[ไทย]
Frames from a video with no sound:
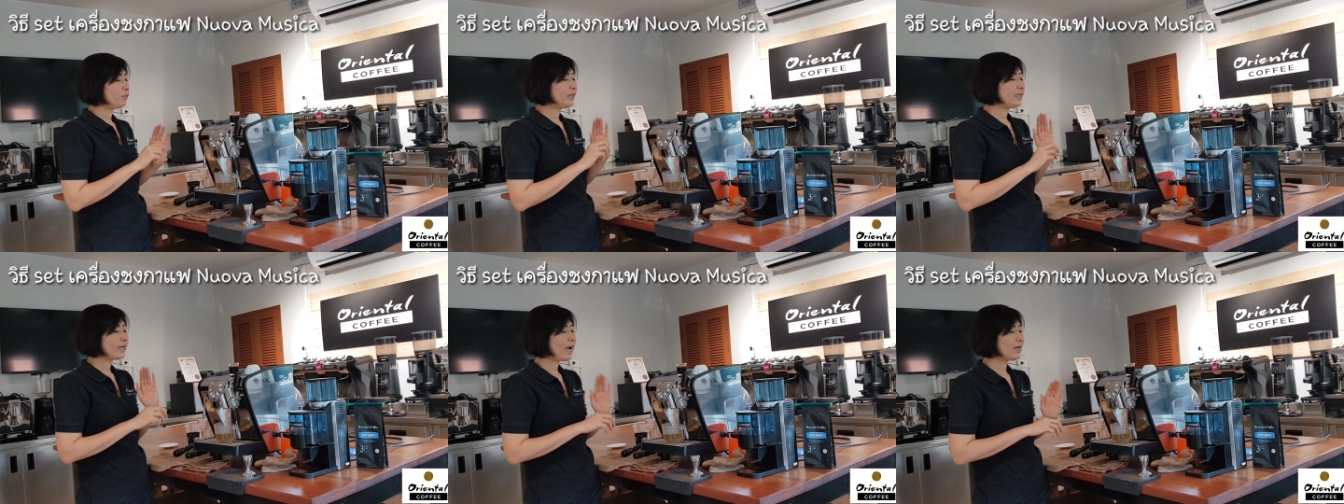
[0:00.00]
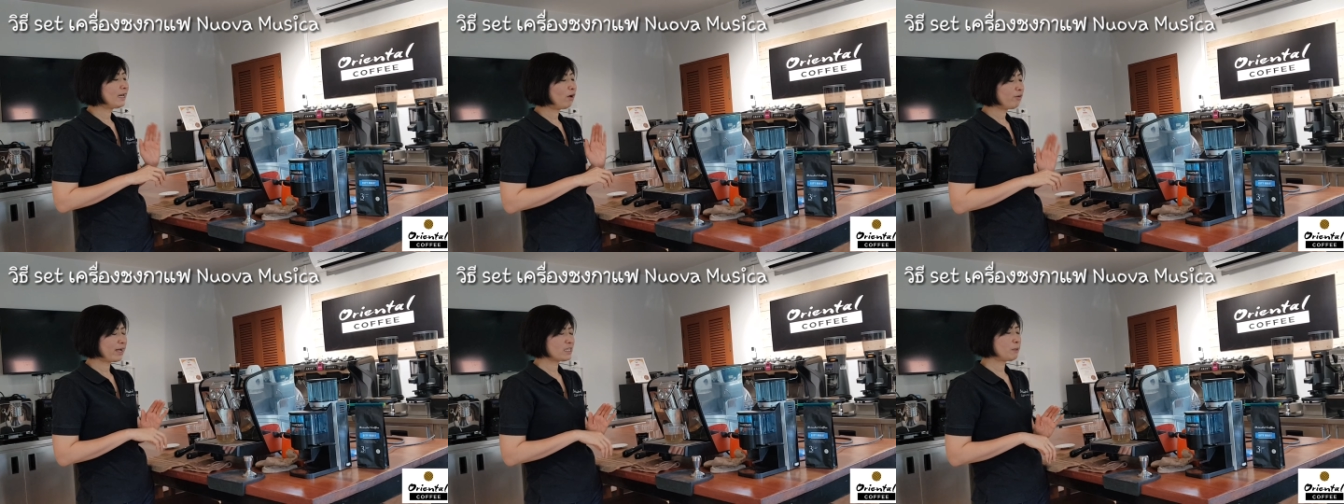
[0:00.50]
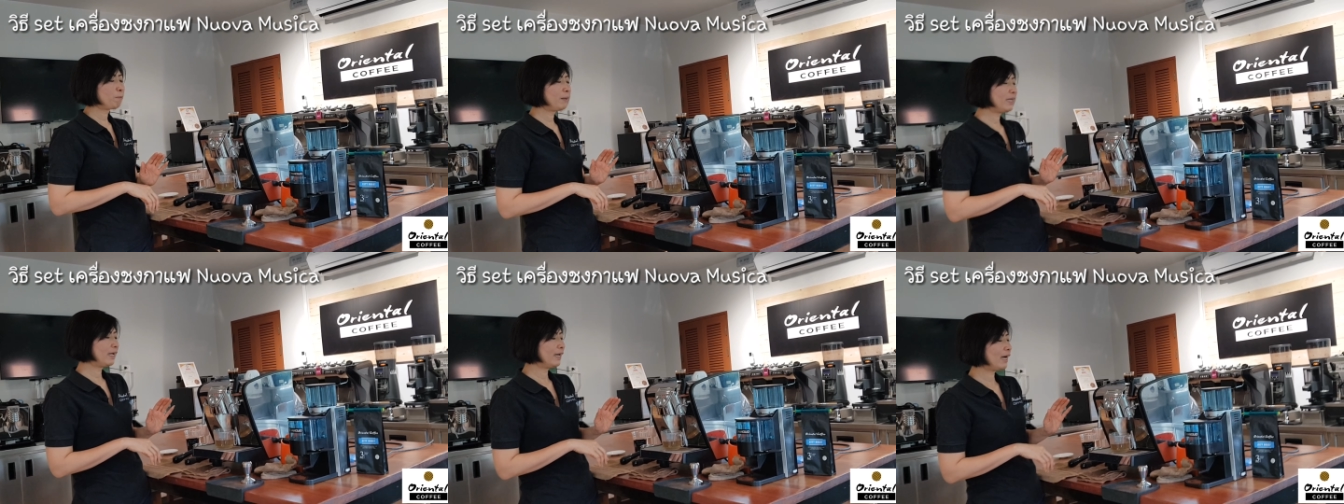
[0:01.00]
วิธีการที่เราอยากจะเป
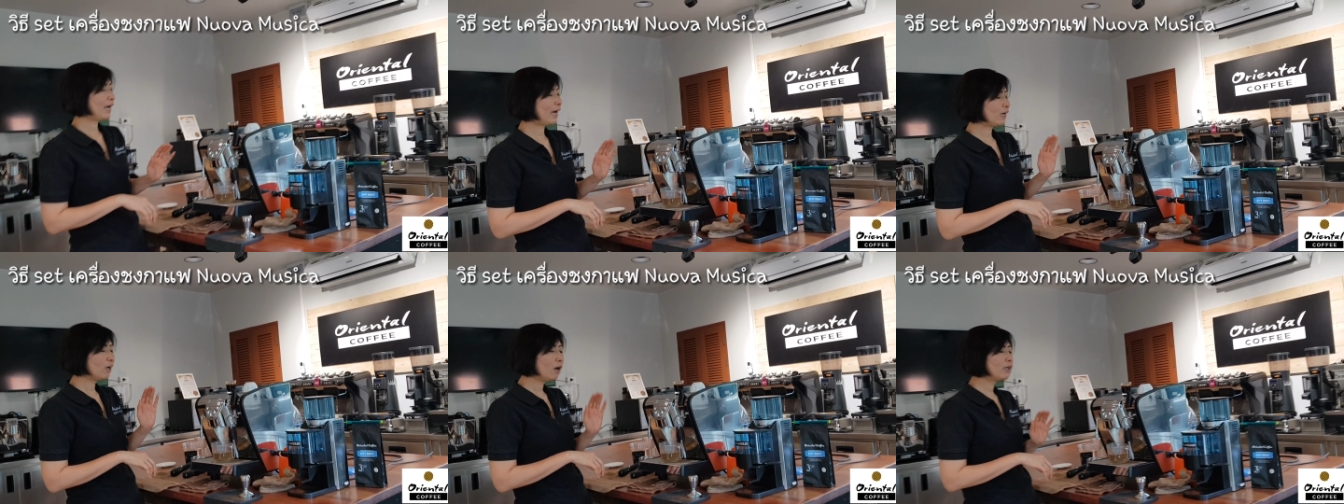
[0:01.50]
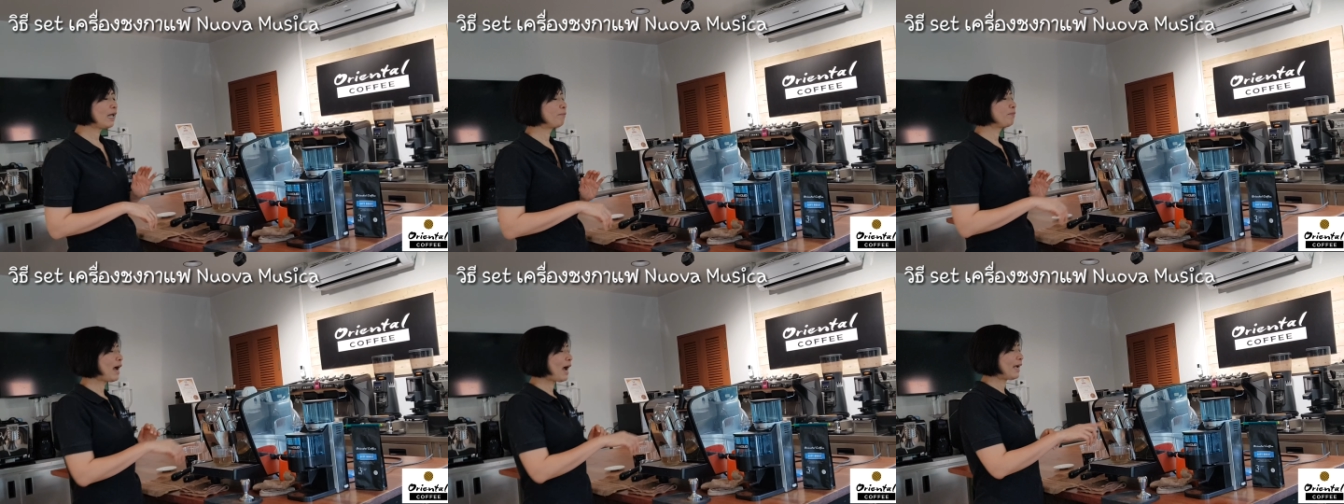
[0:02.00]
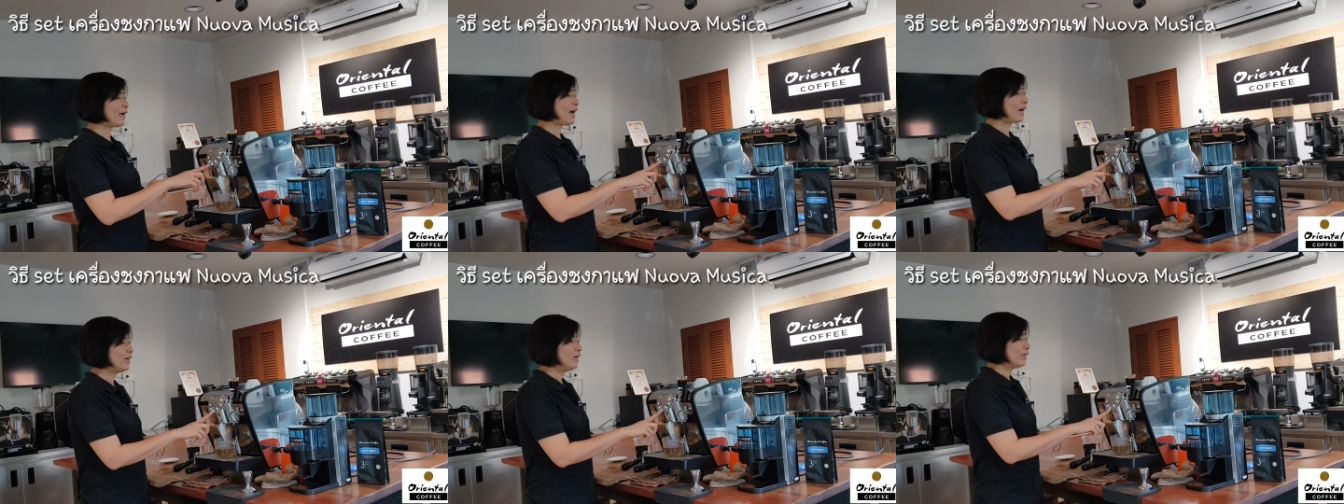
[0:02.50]
ลี่ยนนะคะ ก็ทำได้
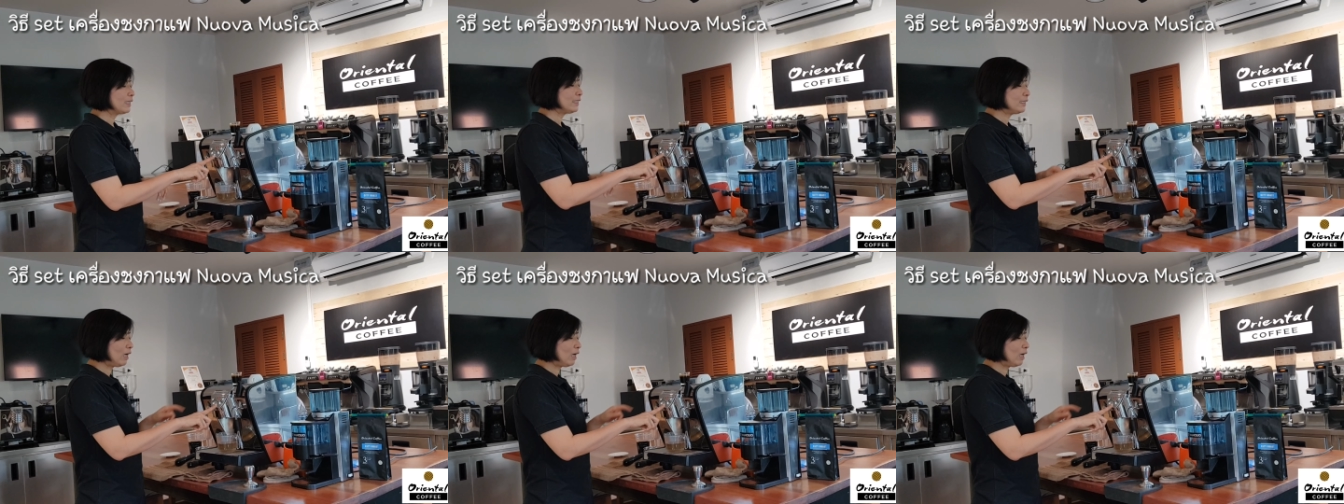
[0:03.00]
ค่ะ คือ